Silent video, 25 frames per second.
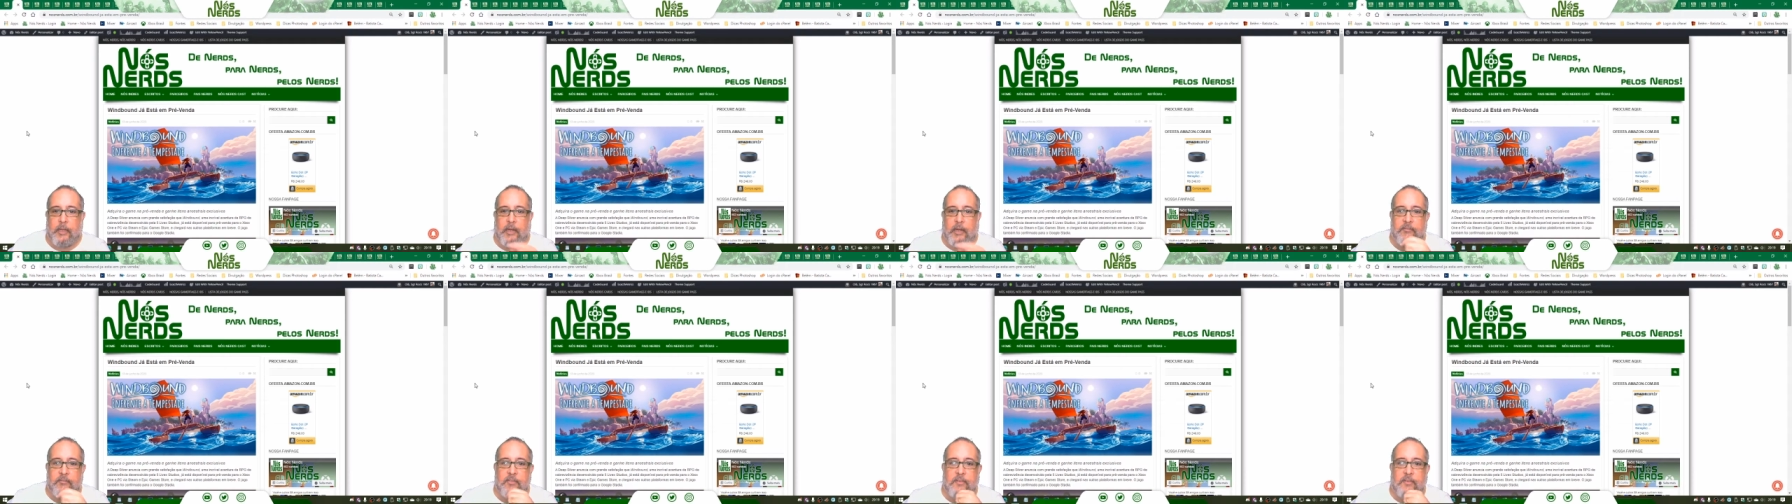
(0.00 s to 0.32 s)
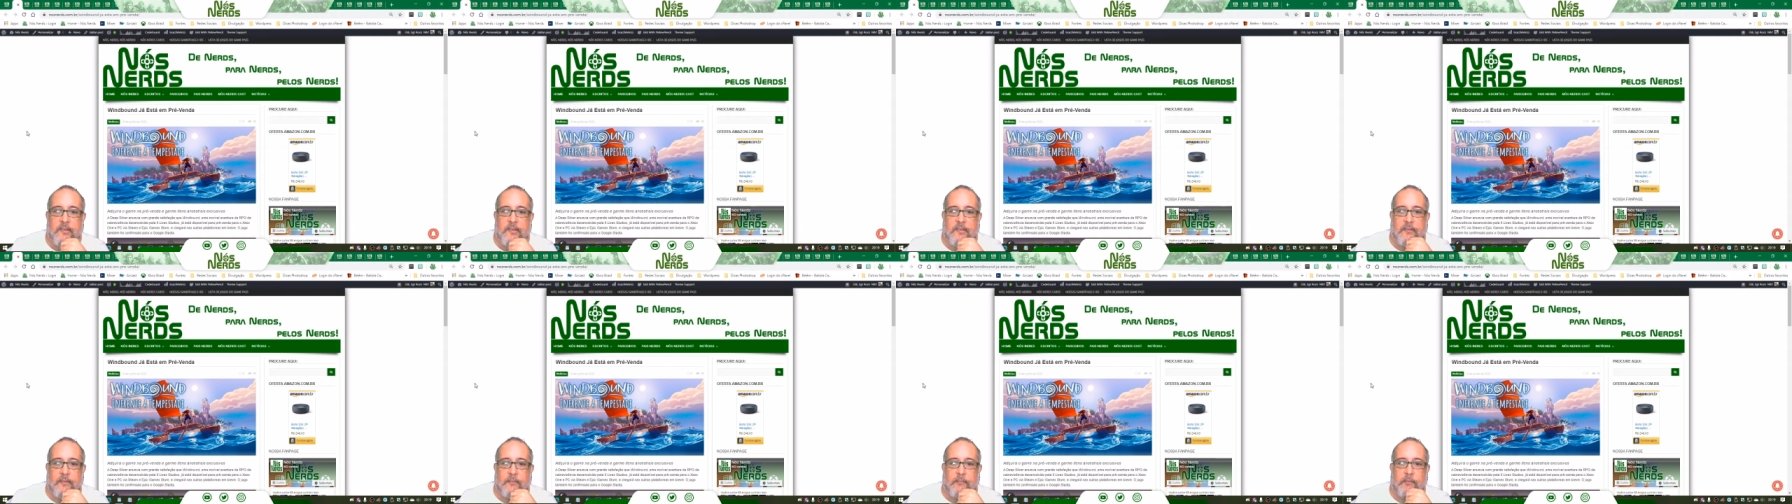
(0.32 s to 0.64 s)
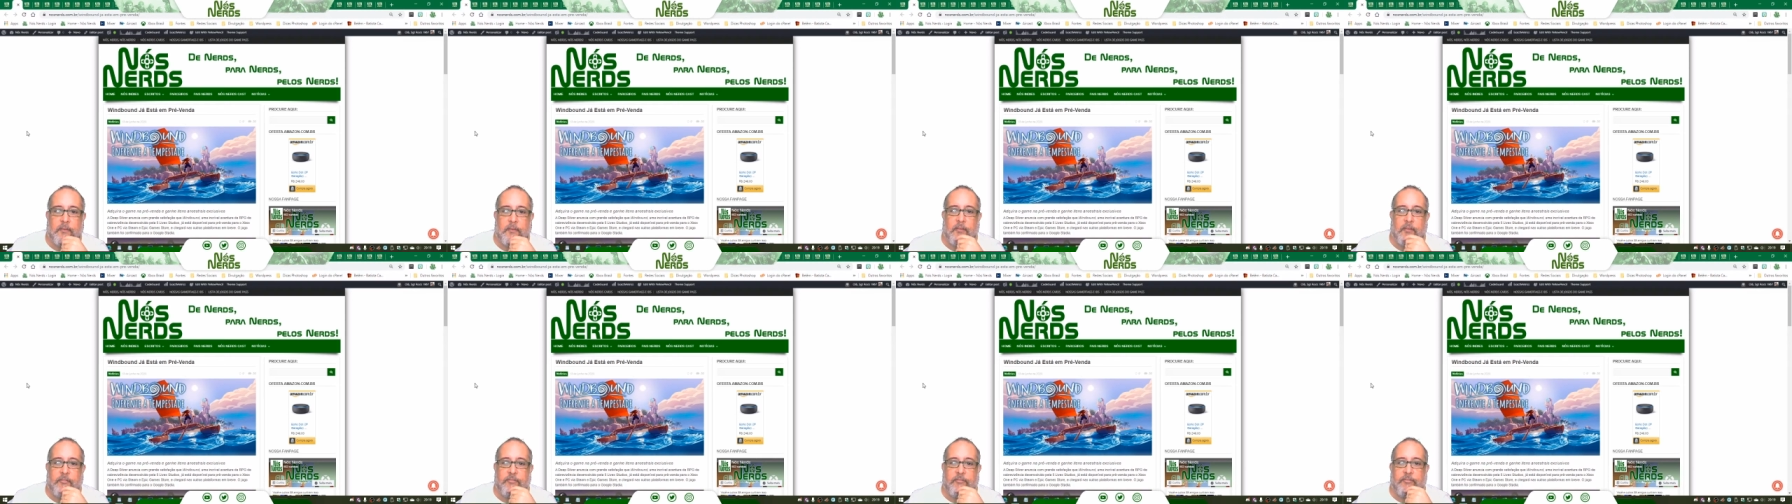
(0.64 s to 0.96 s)
Live,
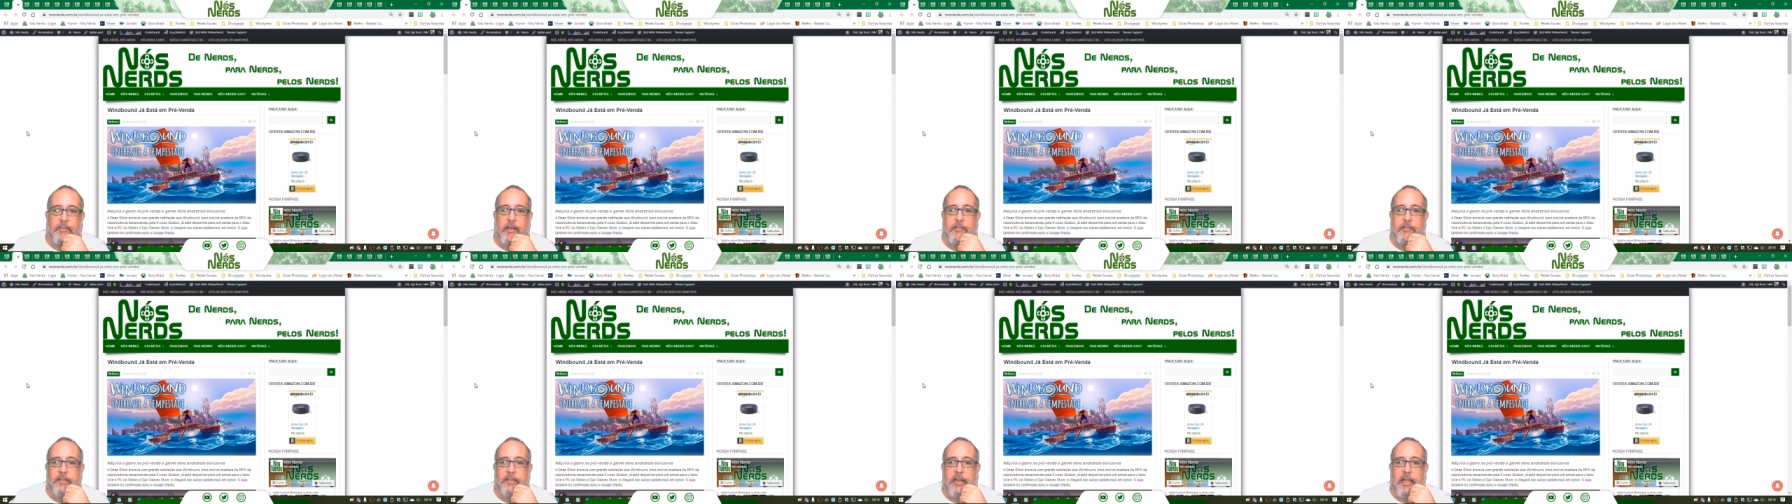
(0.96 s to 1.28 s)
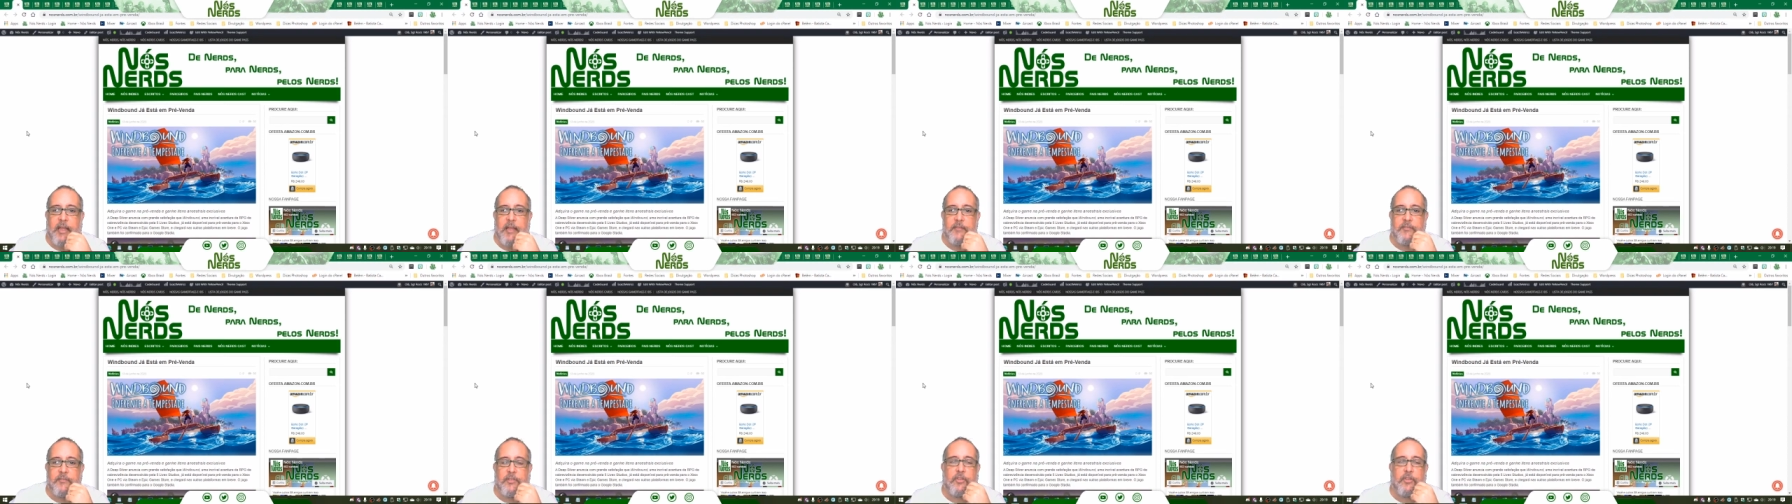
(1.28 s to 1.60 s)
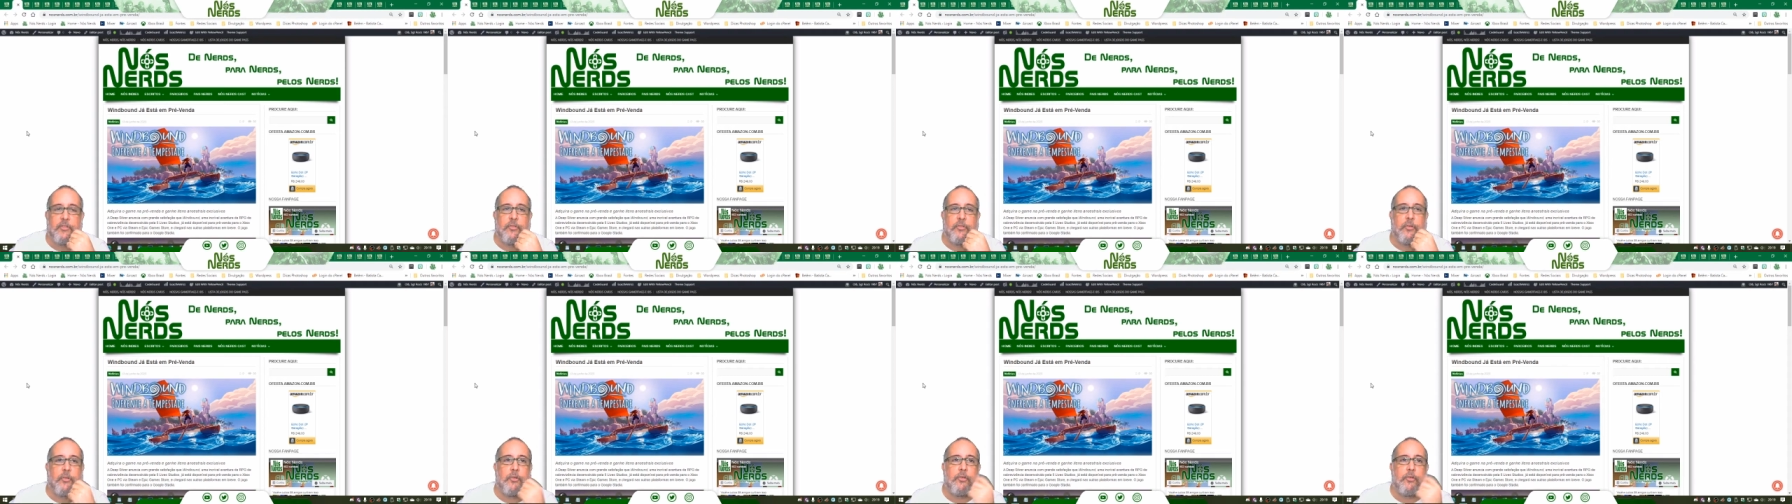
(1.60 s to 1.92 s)
da Five Lives
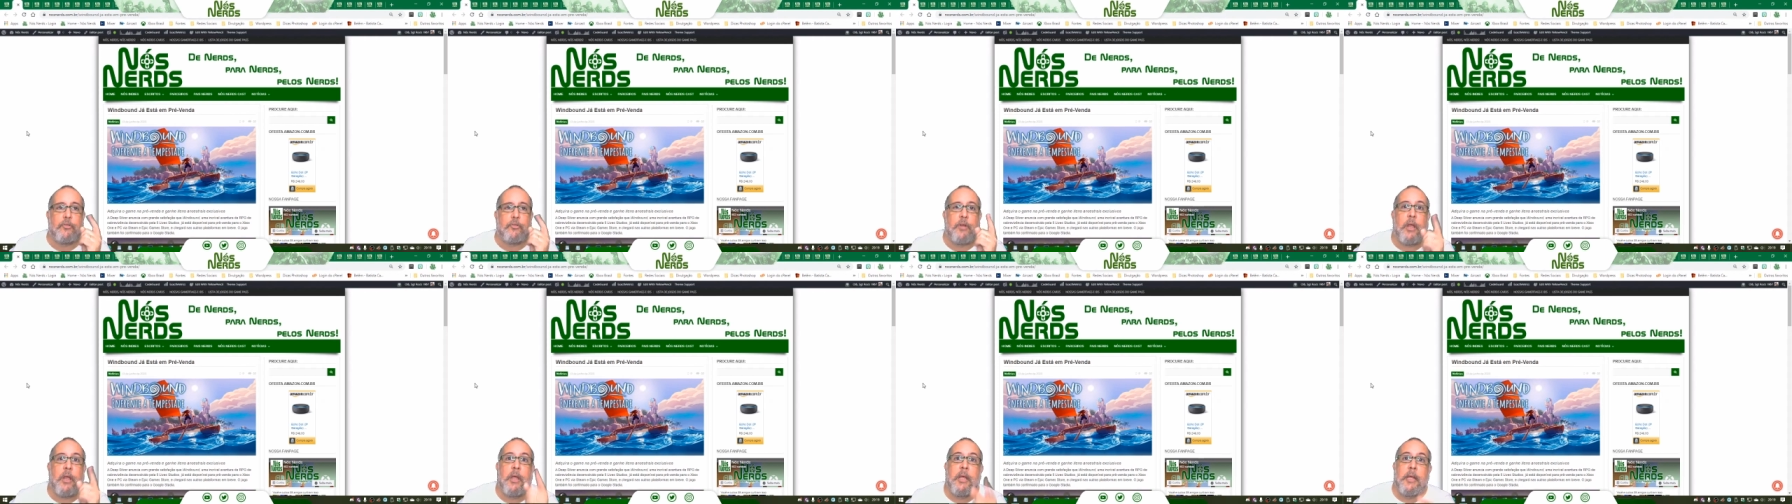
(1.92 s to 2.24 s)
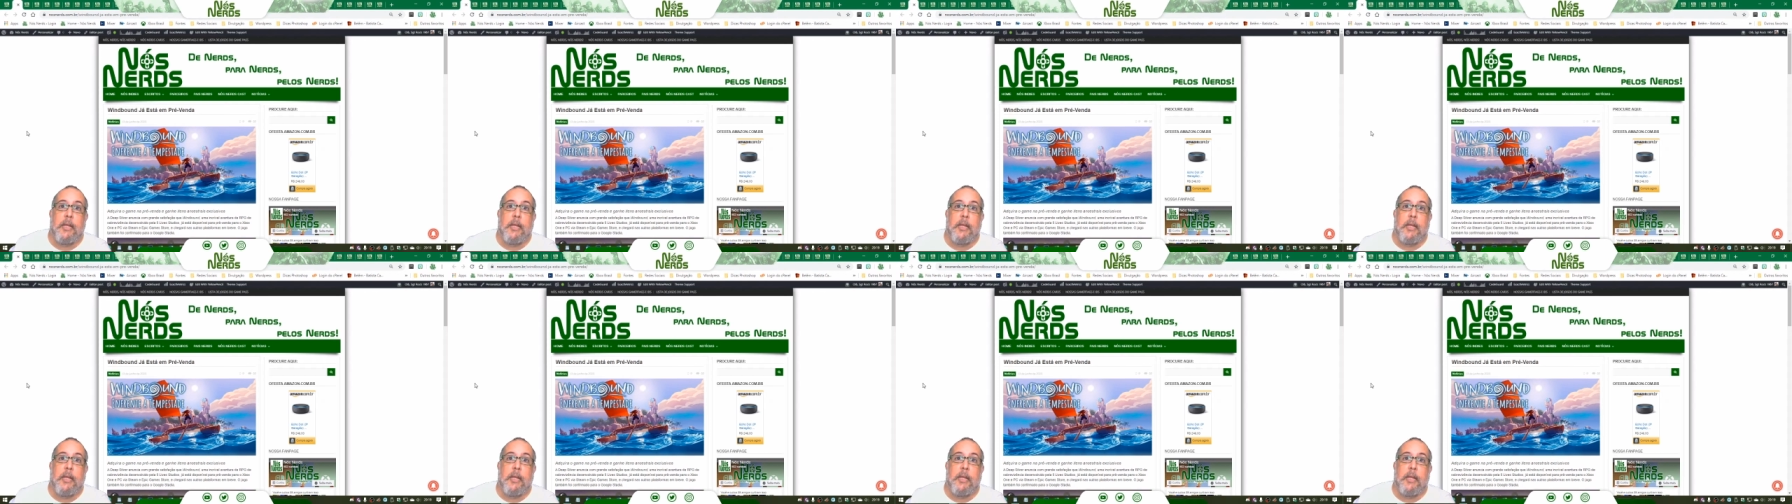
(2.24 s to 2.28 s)
Studios,